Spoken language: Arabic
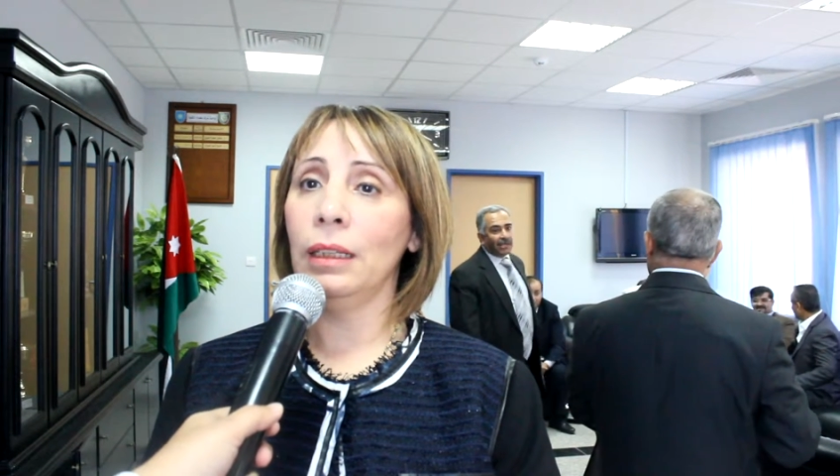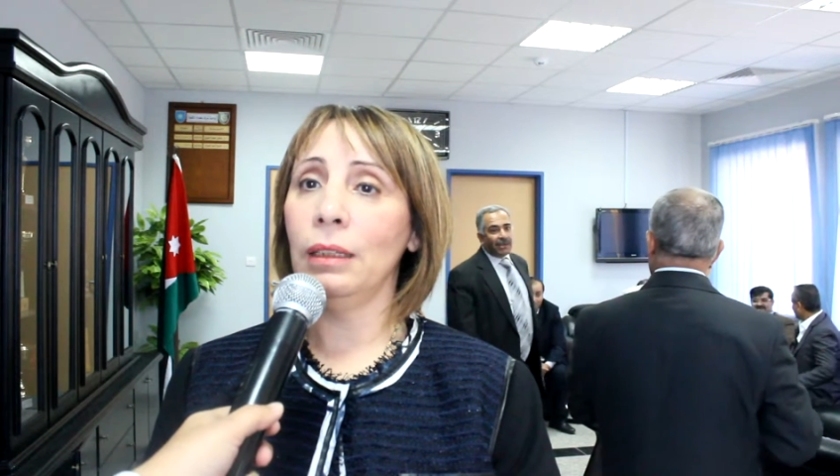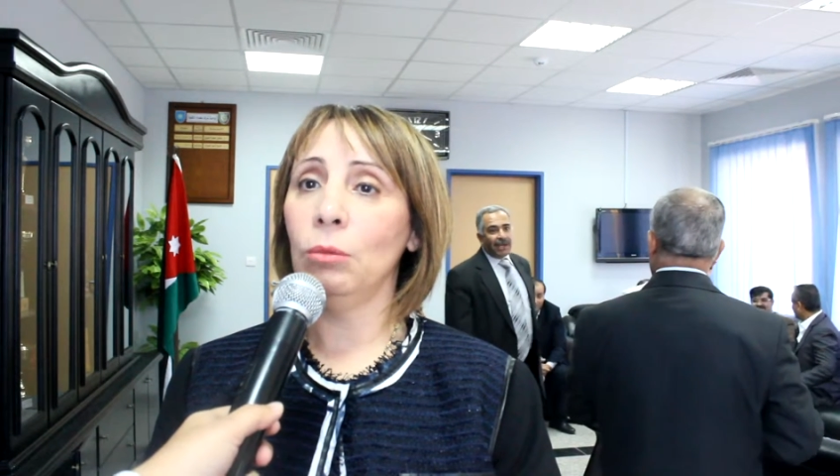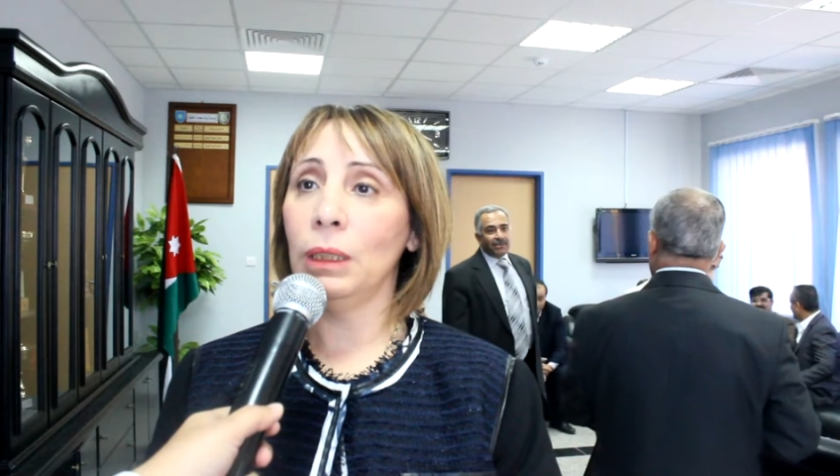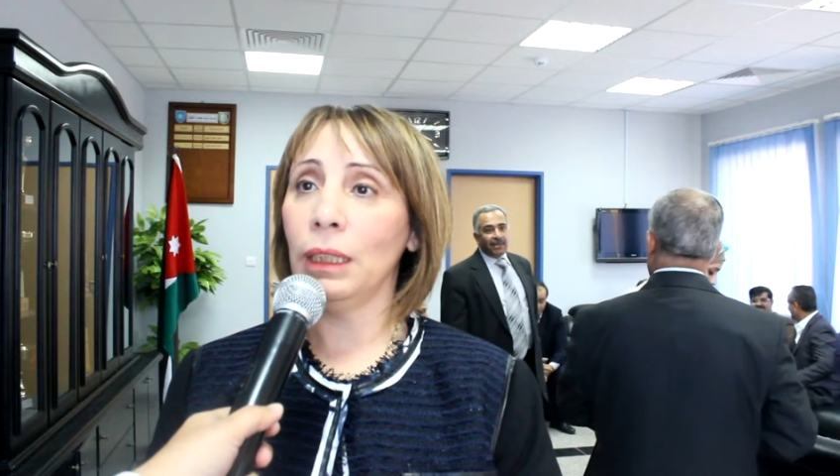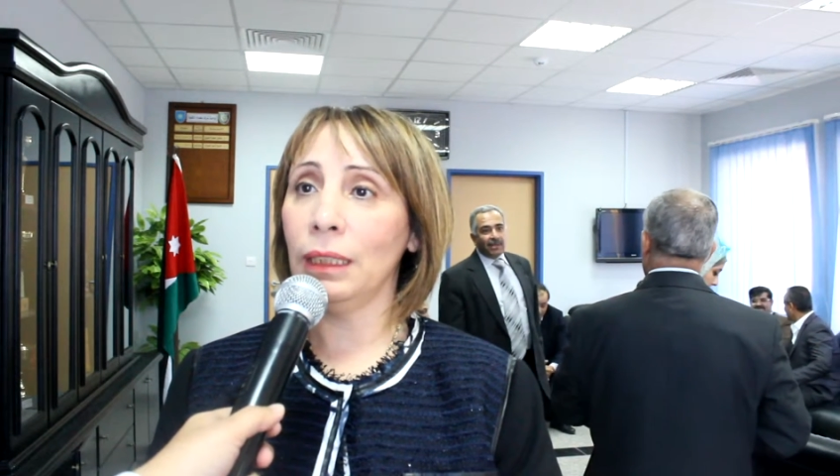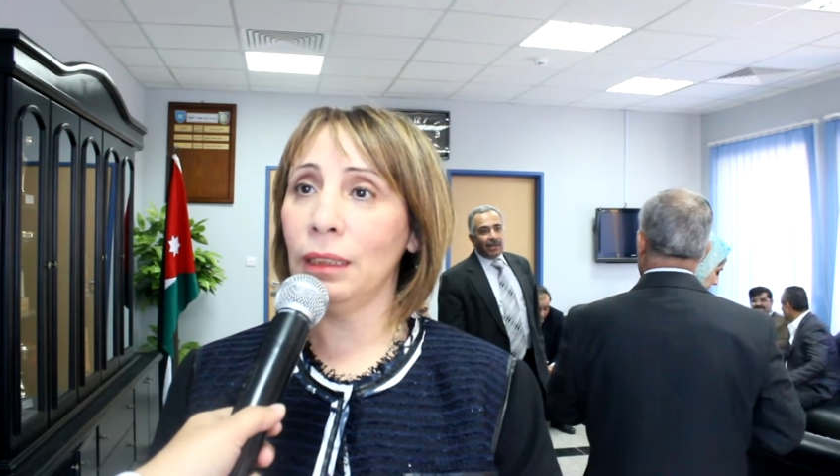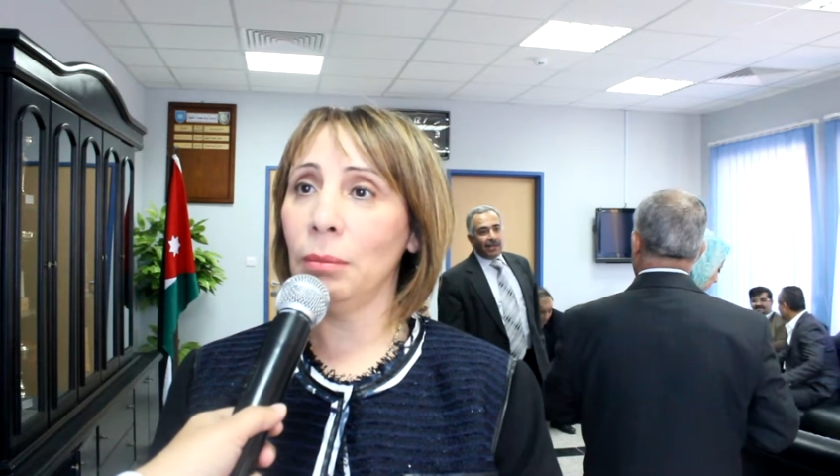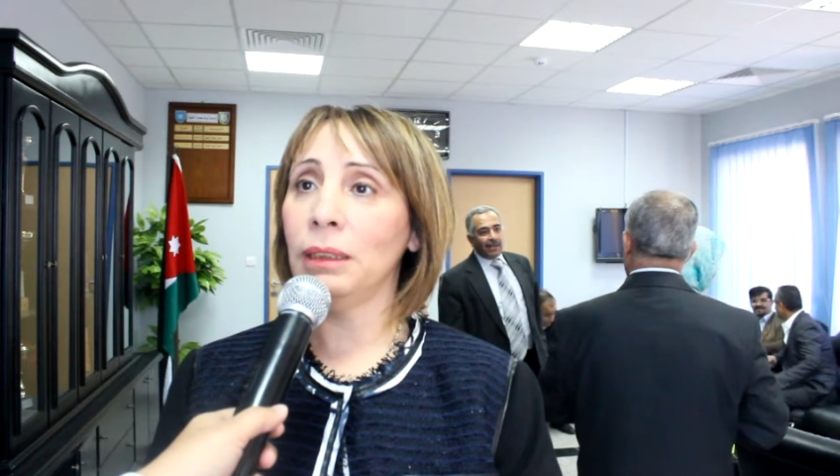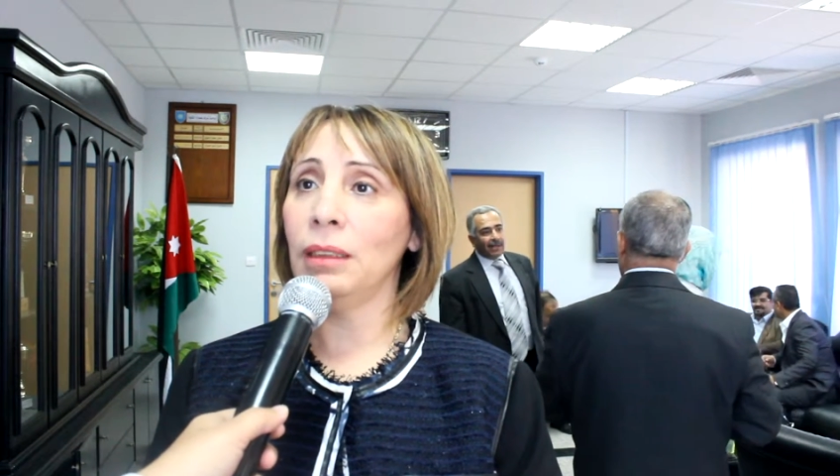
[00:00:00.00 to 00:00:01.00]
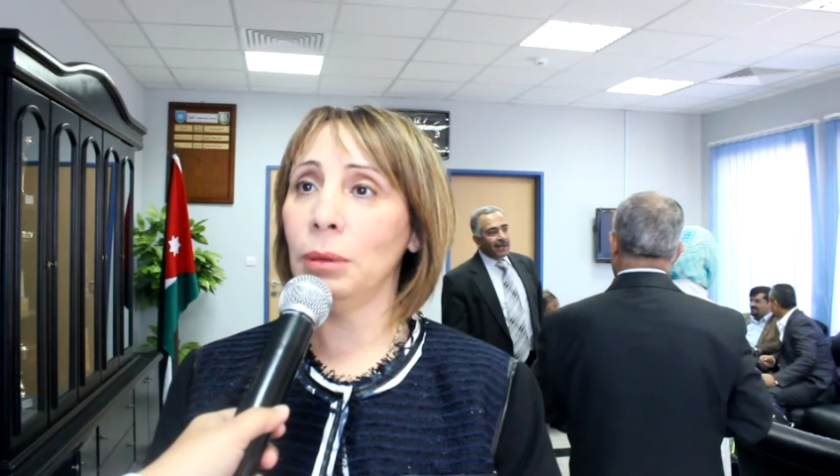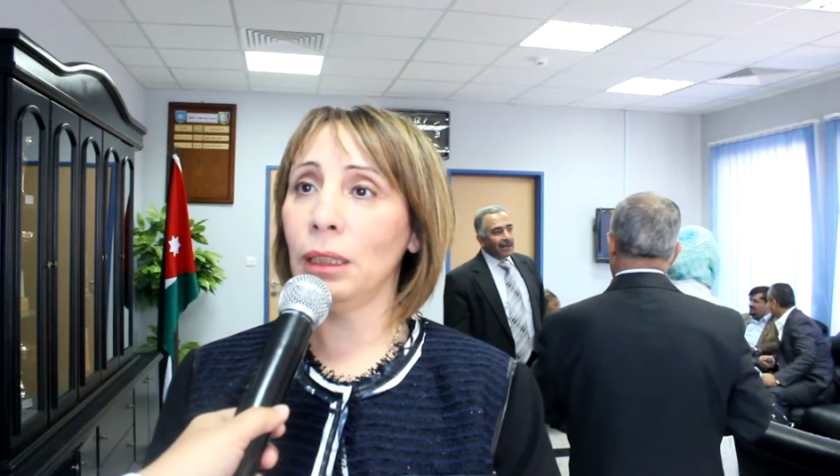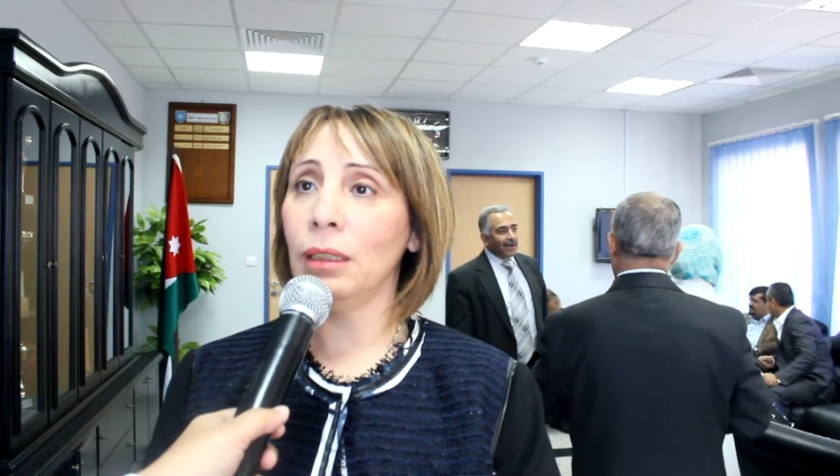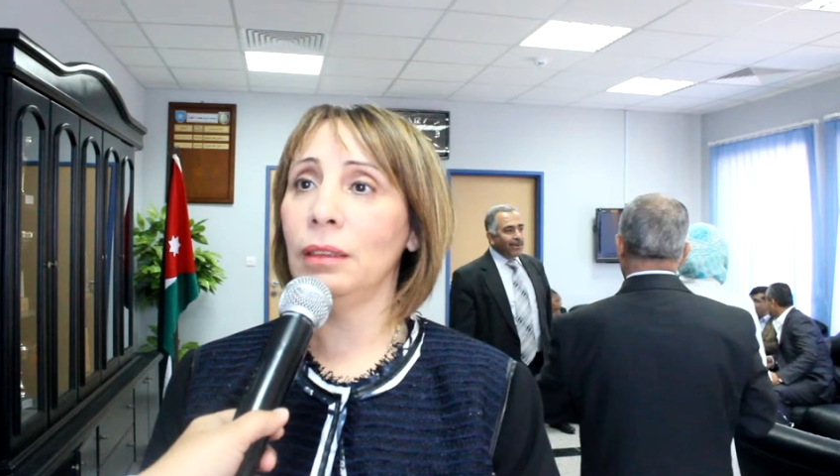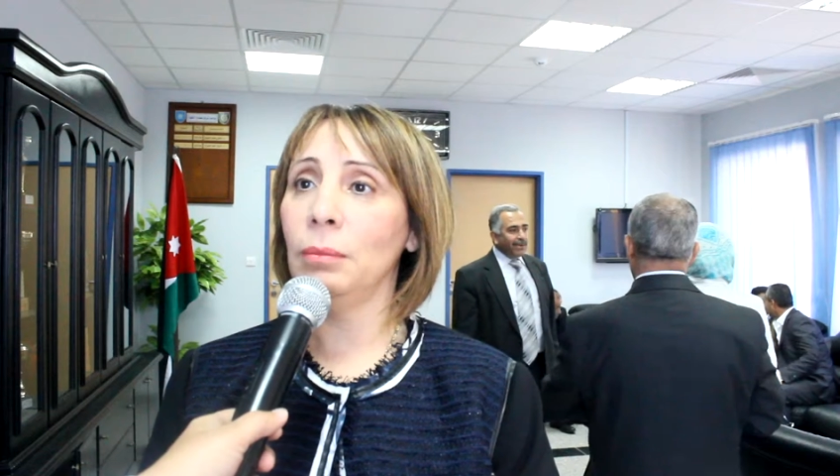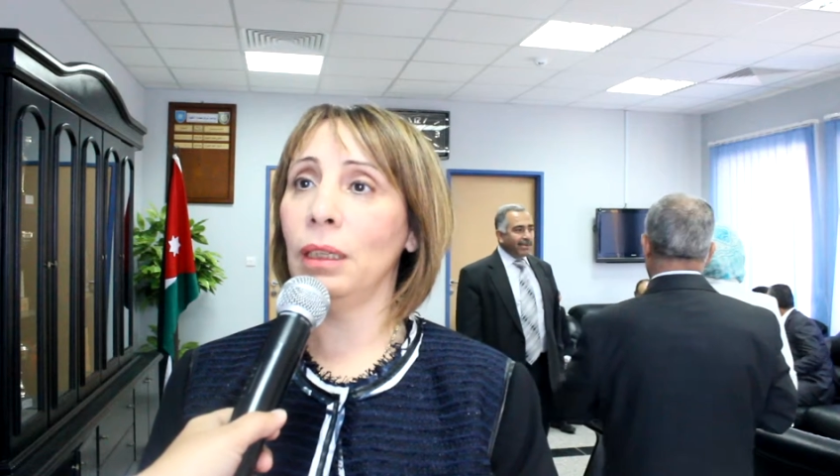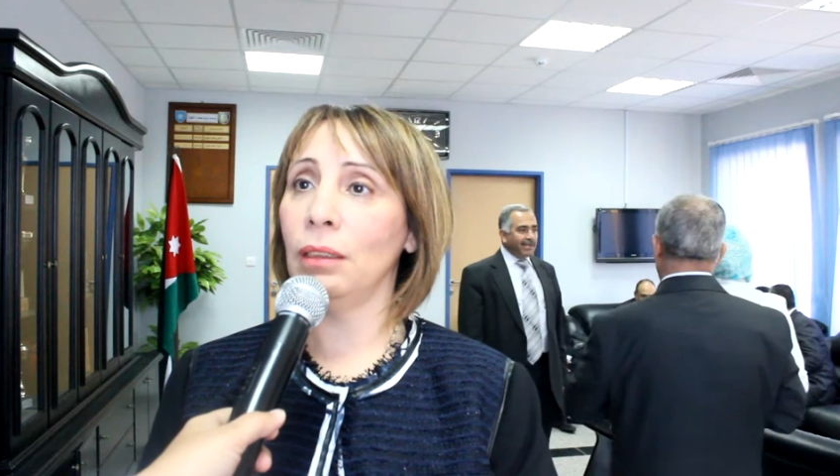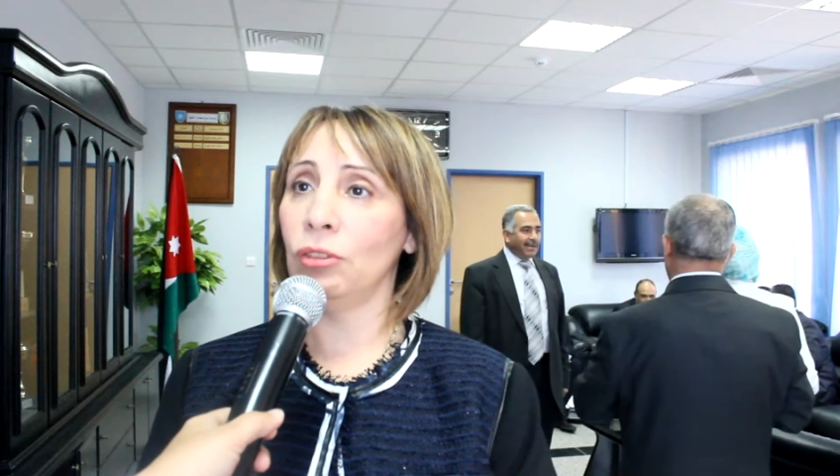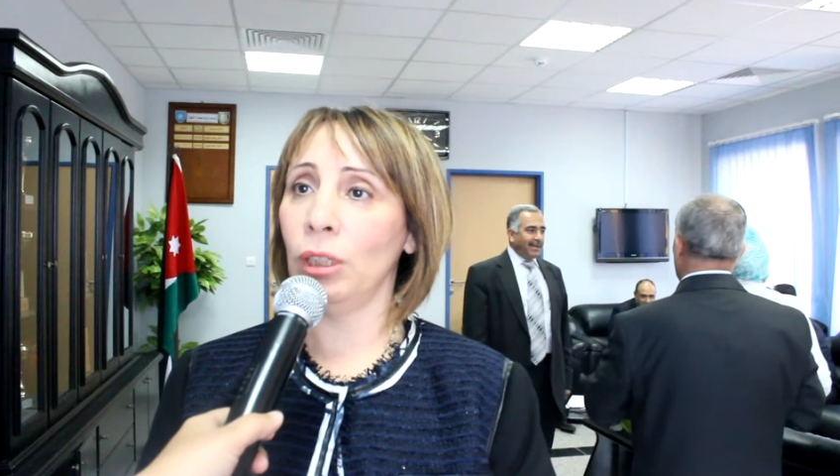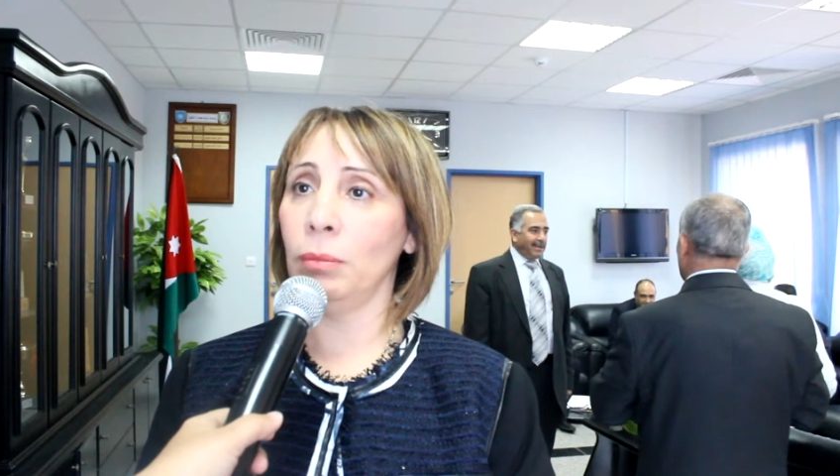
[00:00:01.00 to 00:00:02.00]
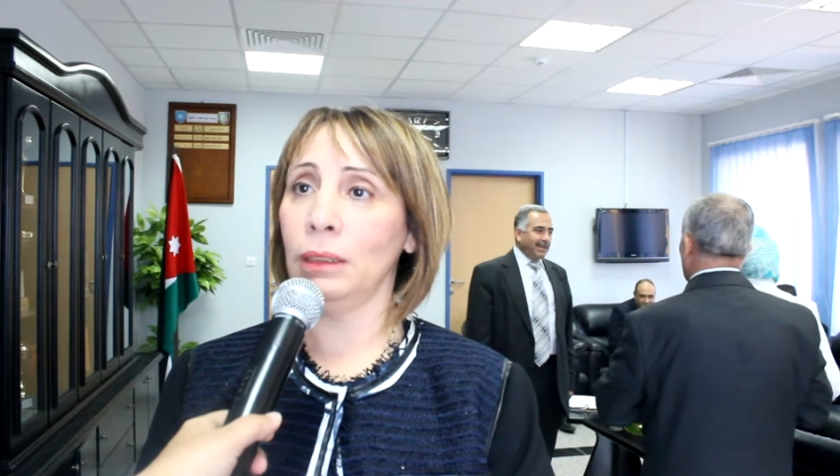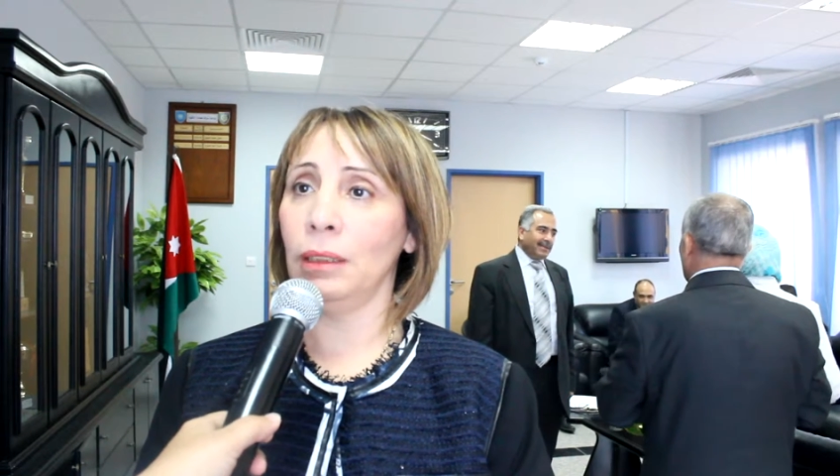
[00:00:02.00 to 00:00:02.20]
والخدمات اللي بتقدمها جامعة